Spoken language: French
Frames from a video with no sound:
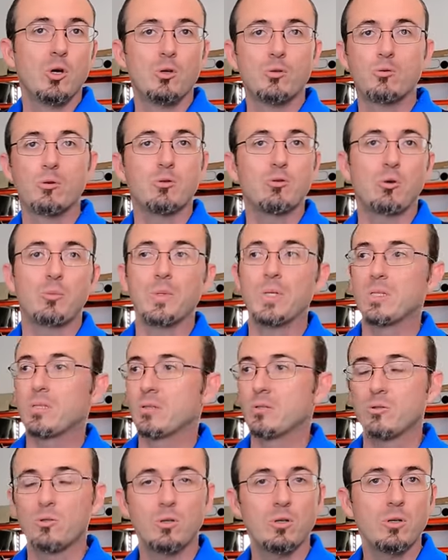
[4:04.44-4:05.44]
soit sur
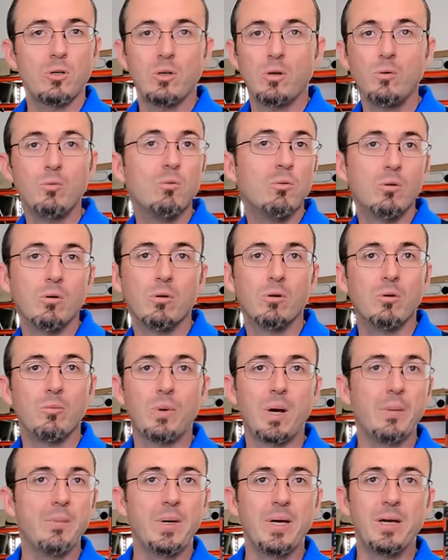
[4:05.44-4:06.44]
Messenger ou
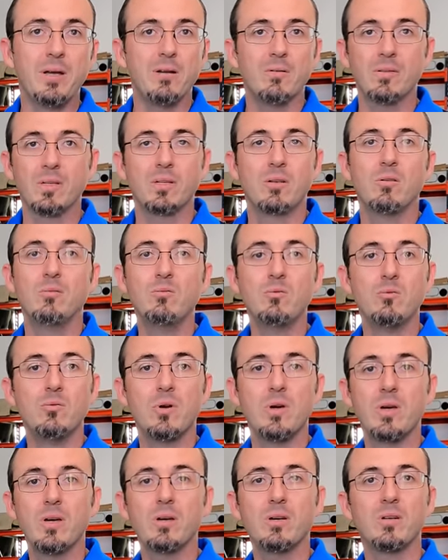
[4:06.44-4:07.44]
par mail, comme vous
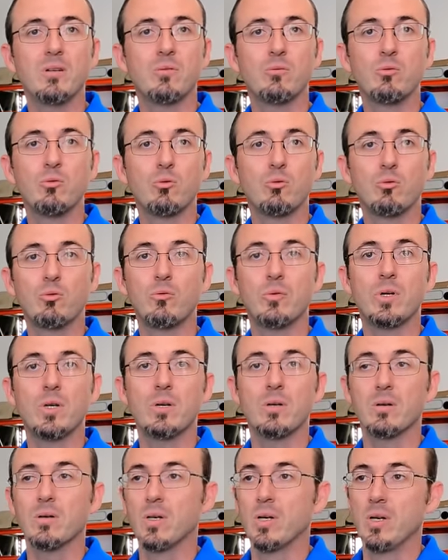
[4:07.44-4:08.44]
voulez. vous nous
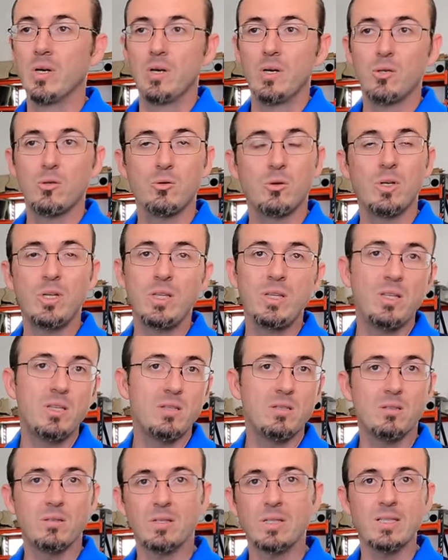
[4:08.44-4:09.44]
trouvez sur
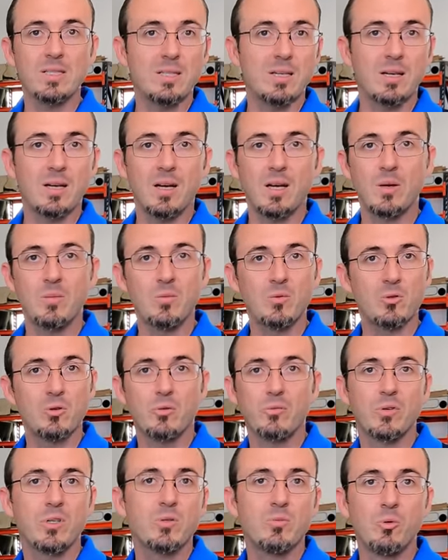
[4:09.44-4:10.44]
LinkedIn, sur Instagram,
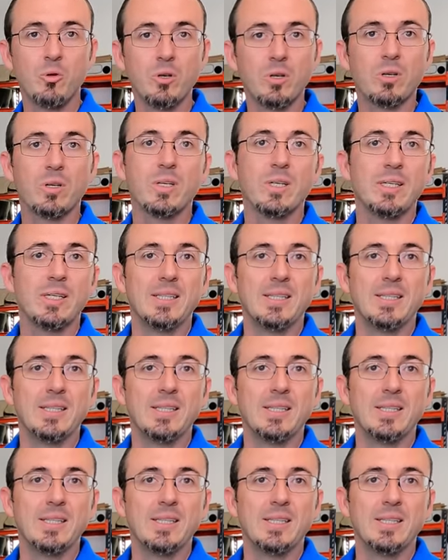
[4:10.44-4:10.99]
sur Facebook.